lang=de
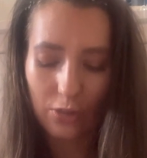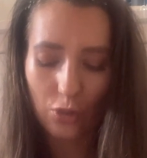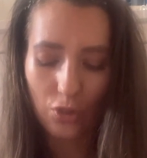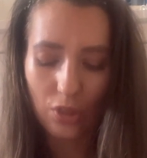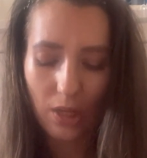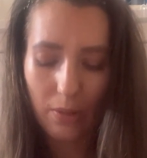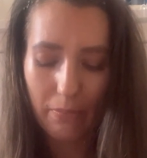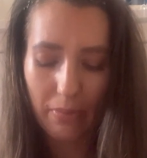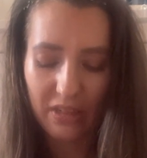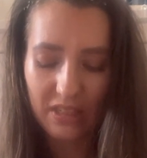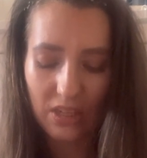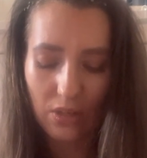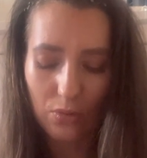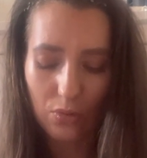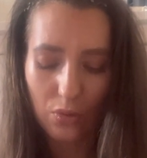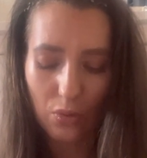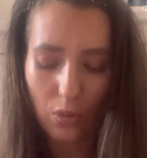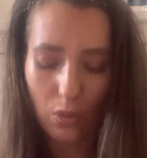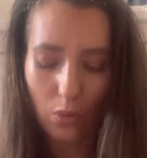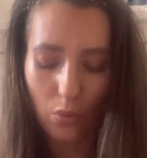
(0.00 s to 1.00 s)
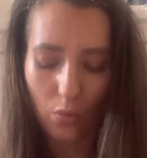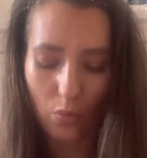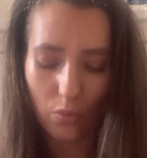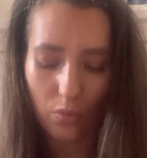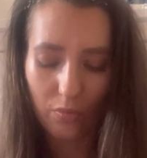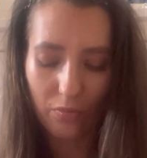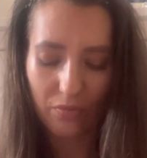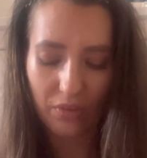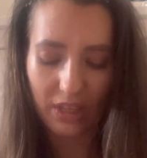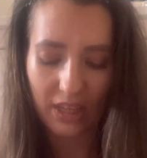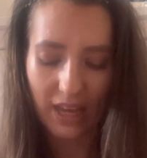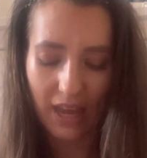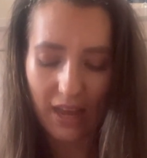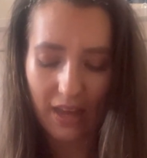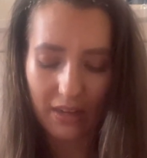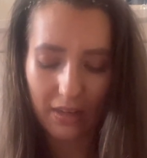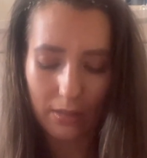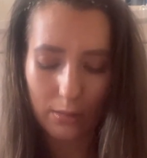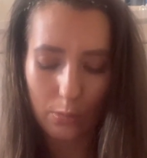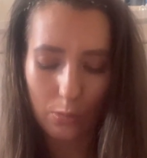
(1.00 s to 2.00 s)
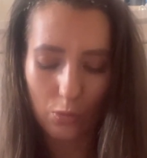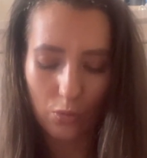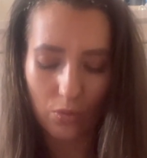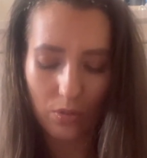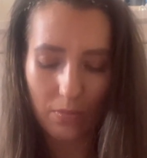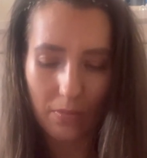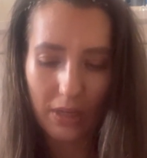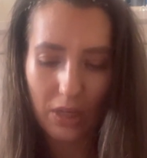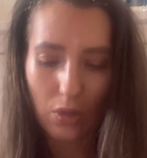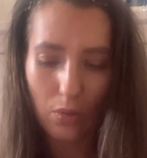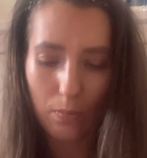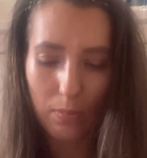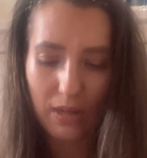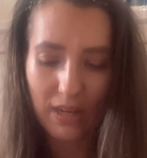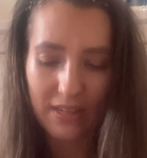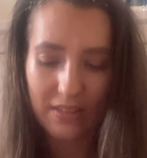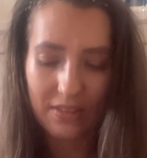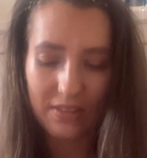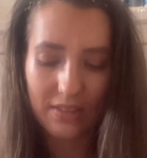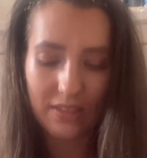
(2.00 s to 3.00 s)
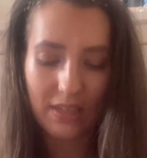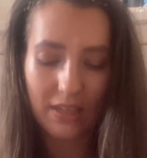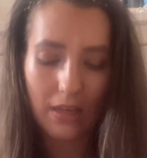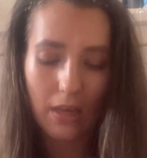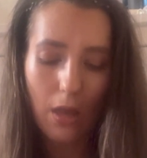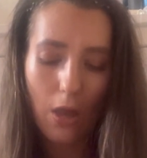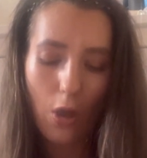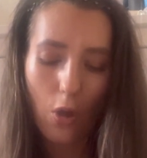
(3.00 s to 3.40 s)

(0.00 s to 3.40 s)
Shea Butter und Schöleron, vegan, rezepturne Mikroplastik.